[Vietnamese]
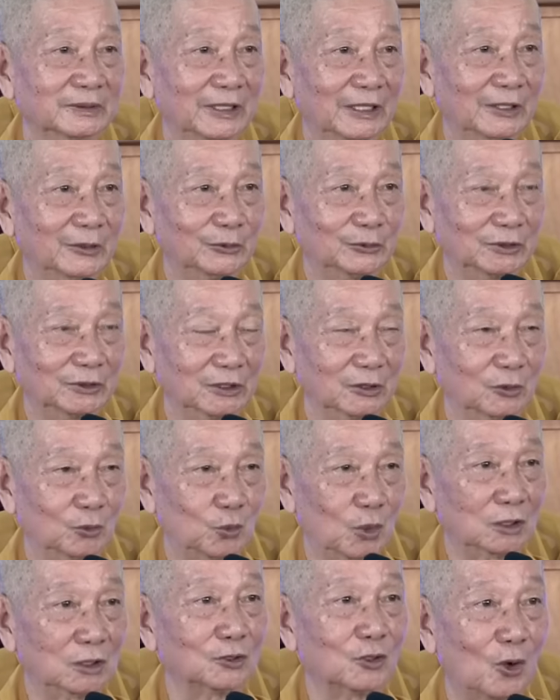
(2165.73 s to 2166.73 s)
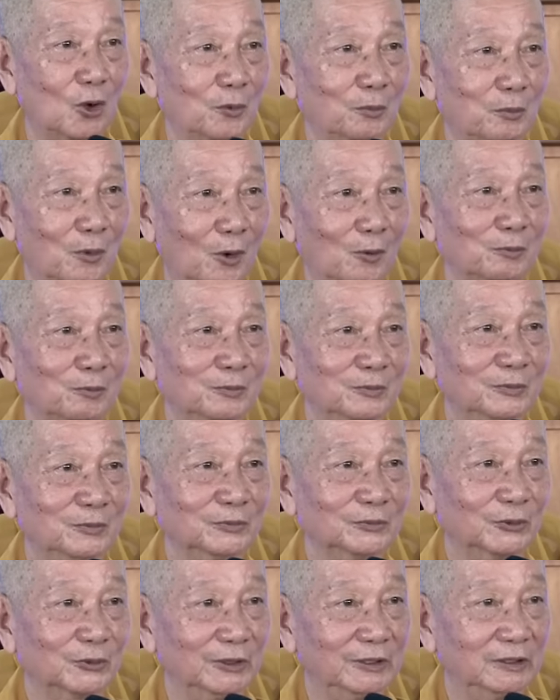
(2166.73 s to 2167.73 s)
theo từng quốc độ một,
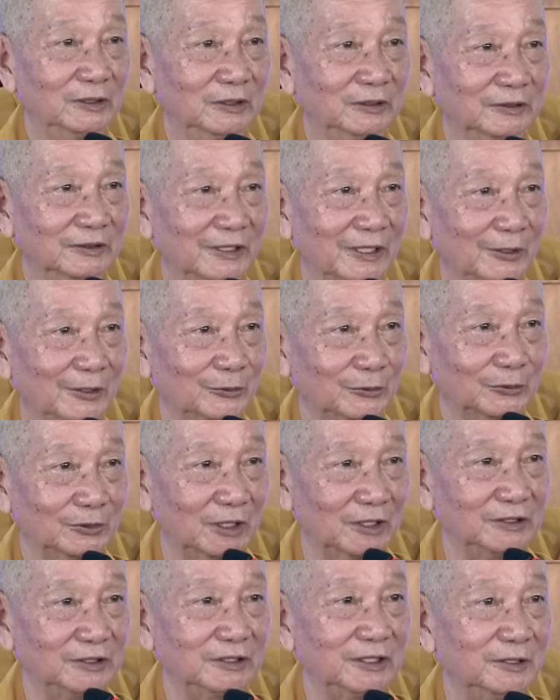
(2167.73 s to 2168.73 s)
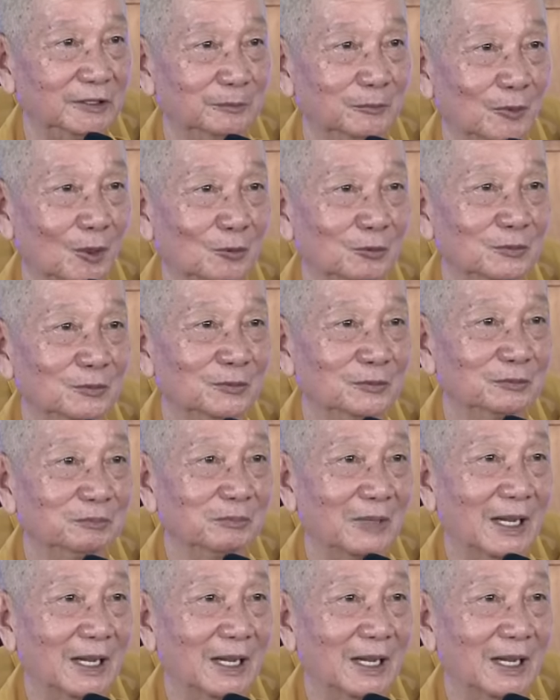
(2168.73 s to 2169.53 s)
tùy theo thời kỳ một,